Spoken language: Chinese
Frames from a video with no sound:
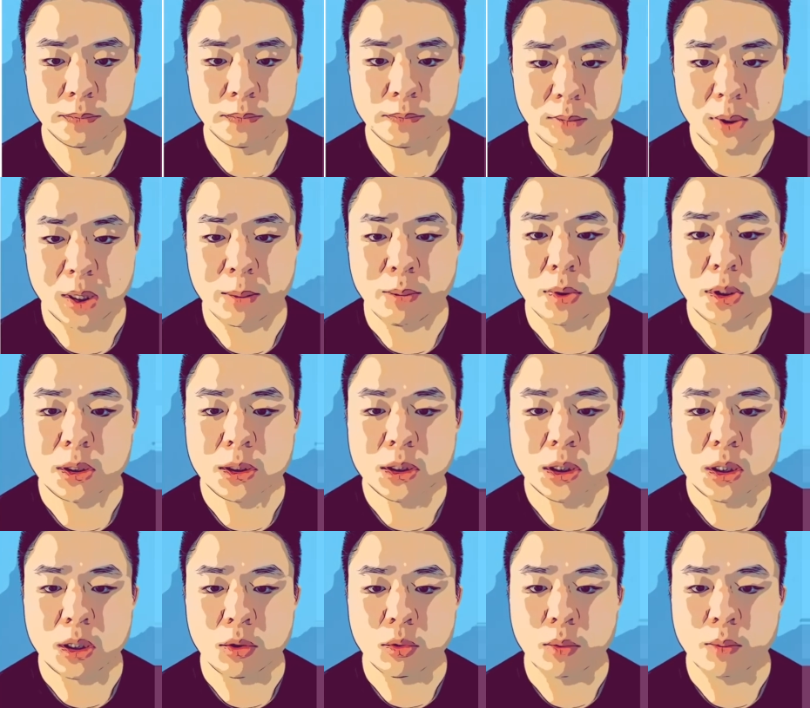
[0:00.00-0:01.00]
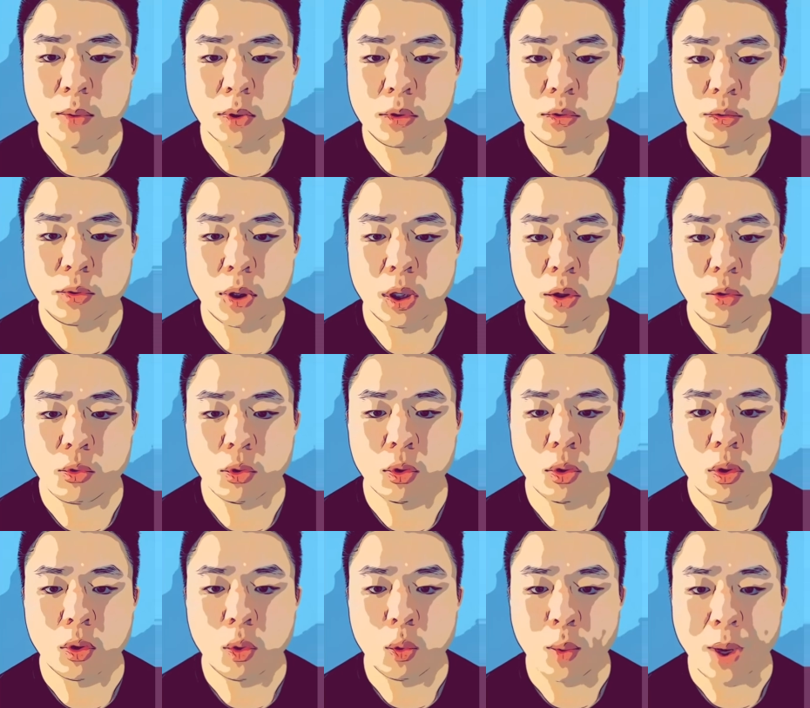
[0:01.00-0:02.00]
那么这里我们需要
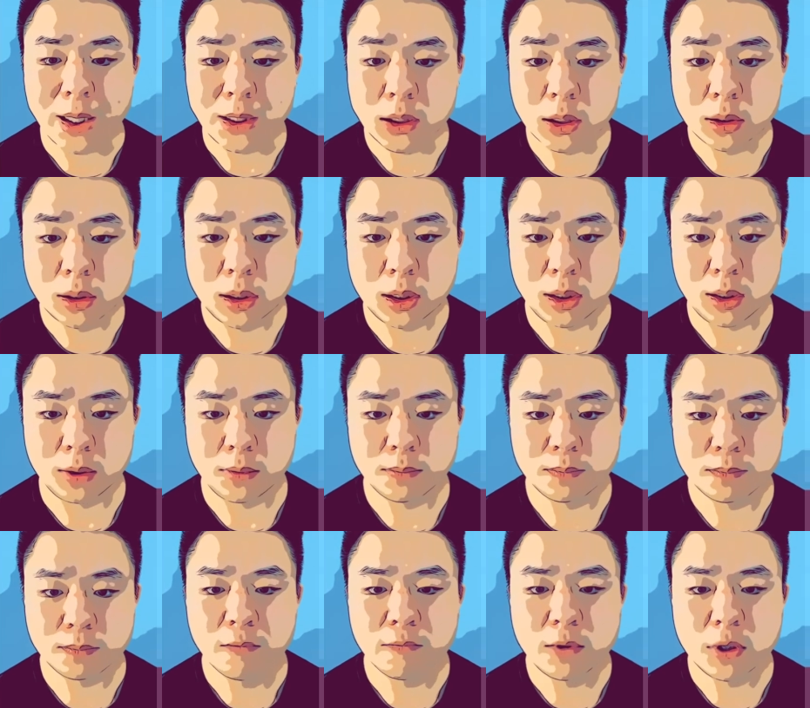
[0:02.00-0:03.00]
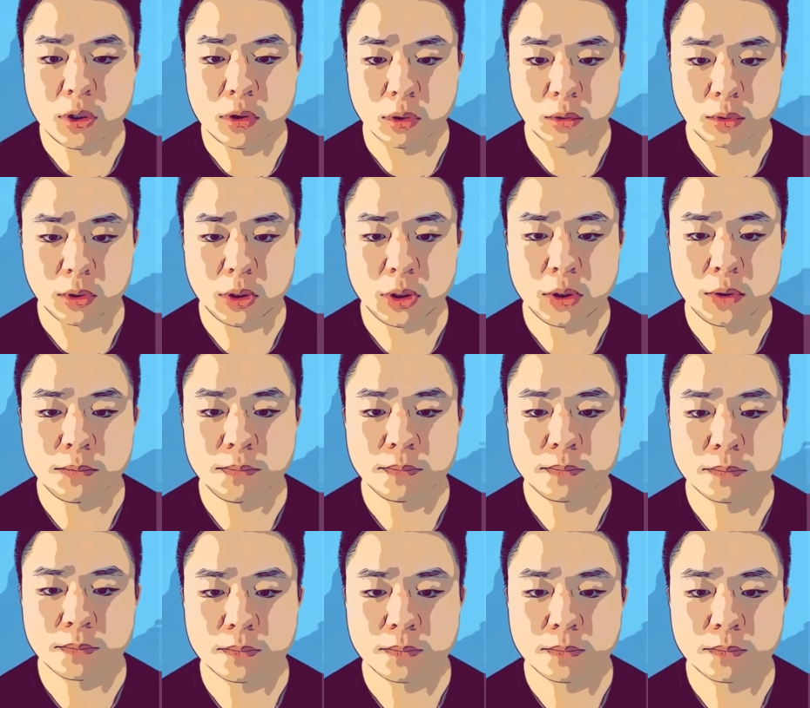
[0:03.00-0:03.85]
用完成体 v i e c h